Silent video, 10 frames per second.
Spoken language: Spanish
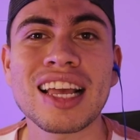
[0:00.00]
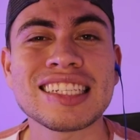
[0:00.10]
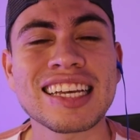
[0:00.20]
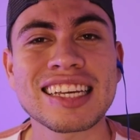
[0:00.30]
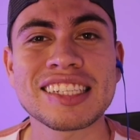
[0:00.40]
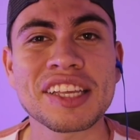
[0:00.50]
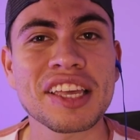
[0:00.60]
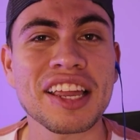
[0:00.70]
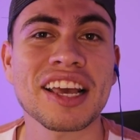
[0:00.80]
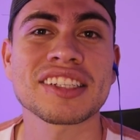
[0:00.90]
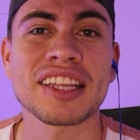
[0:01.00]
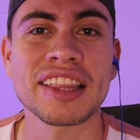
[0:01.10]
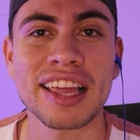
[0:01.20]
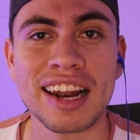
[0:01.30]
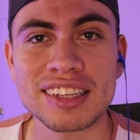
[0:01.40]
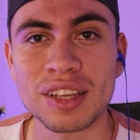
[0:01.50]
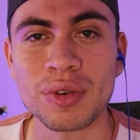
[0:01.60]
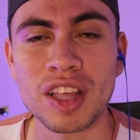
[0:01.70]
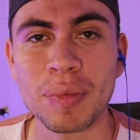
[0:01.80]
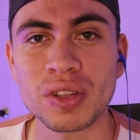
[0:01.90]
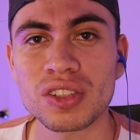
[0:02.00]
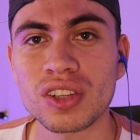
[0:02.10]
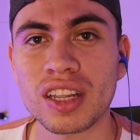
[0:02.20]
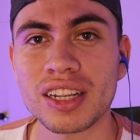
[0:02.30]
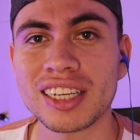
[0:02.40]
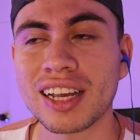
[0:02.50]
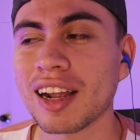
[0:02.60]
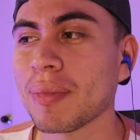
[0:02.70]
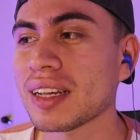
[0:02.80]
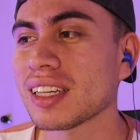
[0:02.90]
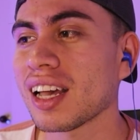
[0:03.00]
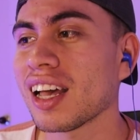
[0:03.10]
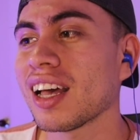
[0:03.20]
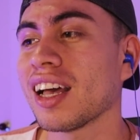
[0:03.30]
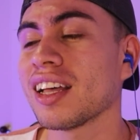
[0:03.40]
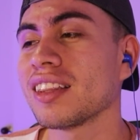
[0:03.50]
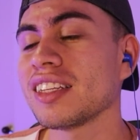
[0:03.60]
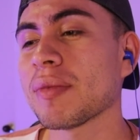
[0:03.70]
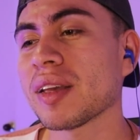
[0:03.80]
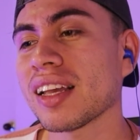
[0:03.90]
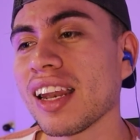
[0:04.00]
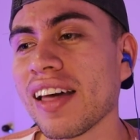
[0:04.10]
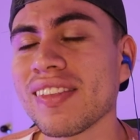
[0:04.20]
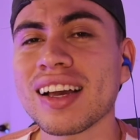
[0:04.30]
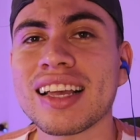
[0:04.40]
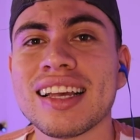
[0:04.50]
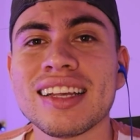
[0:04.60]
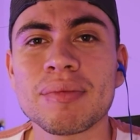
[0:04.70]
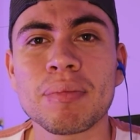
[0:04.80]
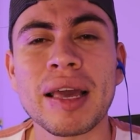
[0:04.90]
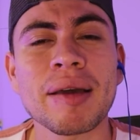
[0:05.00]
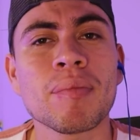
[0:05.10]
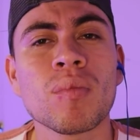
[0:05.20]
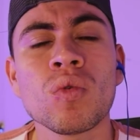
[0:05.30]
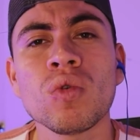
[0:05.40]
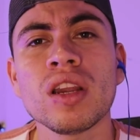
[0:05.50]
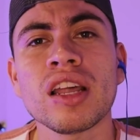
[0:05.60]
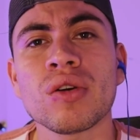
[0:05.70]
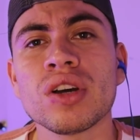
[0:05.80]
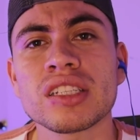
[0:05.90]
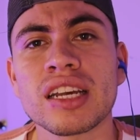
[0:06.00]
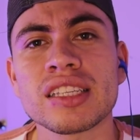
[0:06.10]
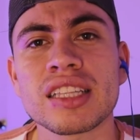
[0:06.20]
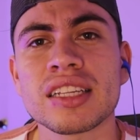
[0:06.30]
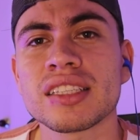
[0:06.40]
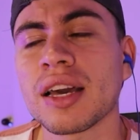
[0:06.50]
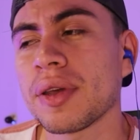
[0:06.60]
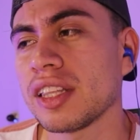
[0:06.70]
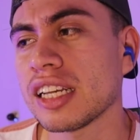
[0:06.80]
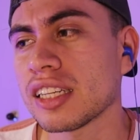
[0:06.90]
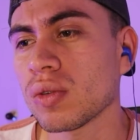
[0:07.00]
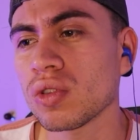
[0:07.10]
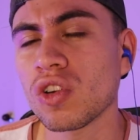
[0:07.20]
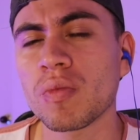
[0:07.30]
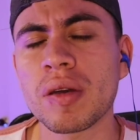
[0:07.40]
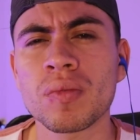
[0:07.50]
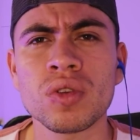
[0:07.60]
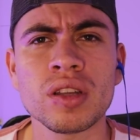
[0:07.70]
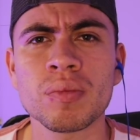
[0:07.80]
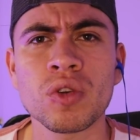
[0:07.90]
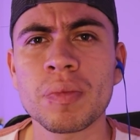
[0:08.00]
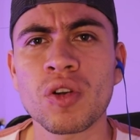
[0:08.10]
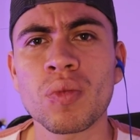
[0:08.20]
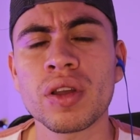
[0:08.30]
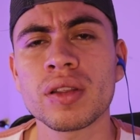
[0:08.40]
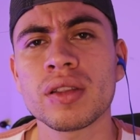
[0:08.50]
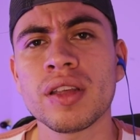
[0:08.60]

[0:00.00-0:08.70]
le dice que si quiere ascender a la segunda posición de Richard Carapaz, dice Miquel Landa que ve muy lejos de esa distancia, 26 segundos los ve muy, muy, pero muy